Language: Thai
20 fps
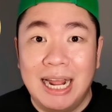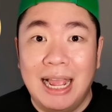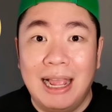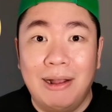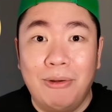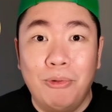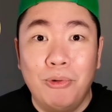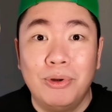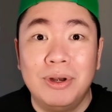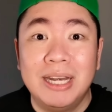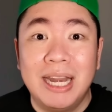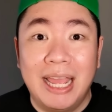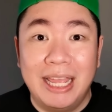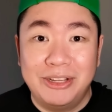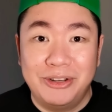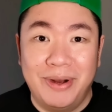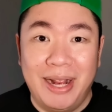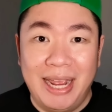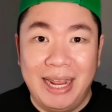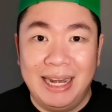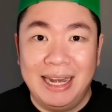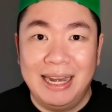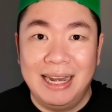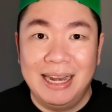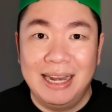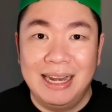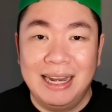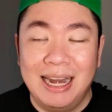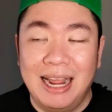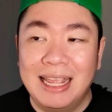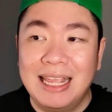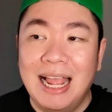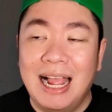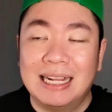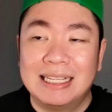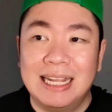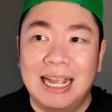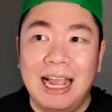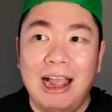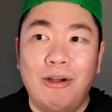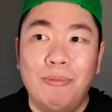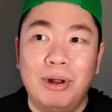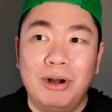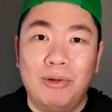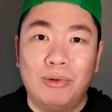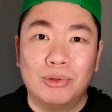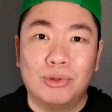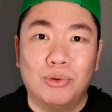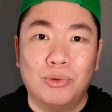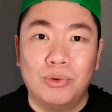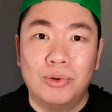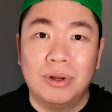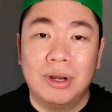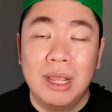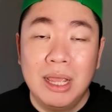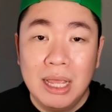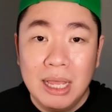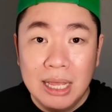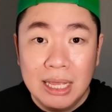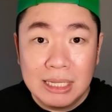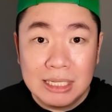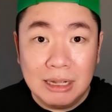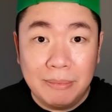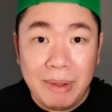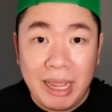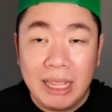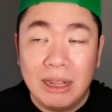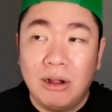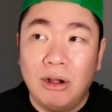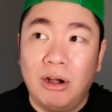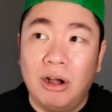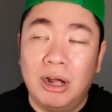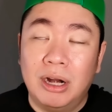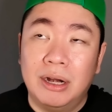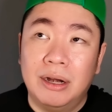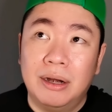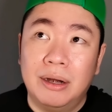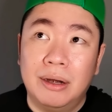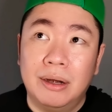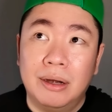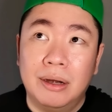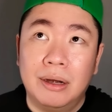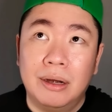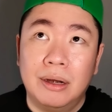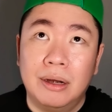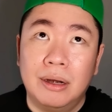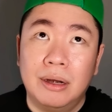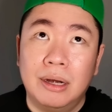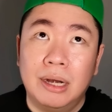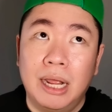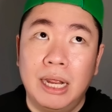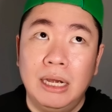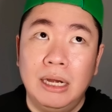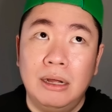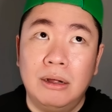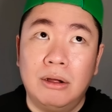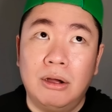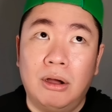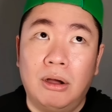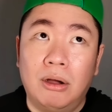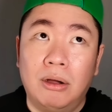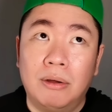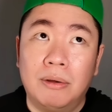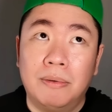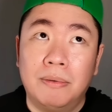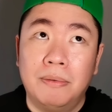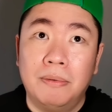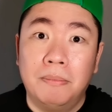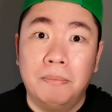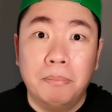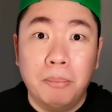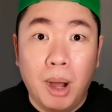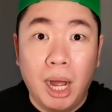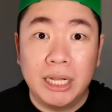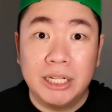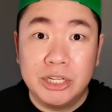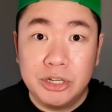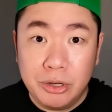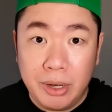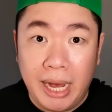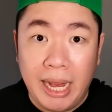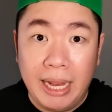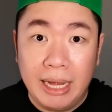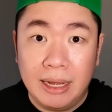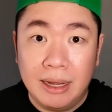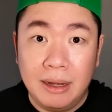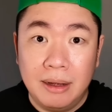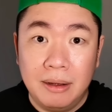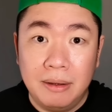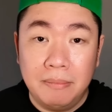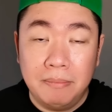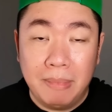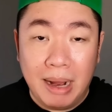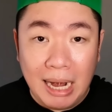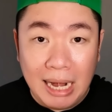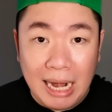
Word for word: นะหุ้น Day Trade นะอยากจะเข้ามาลงทุนสมัยก่อนในเรื่องของ Bot Trade มา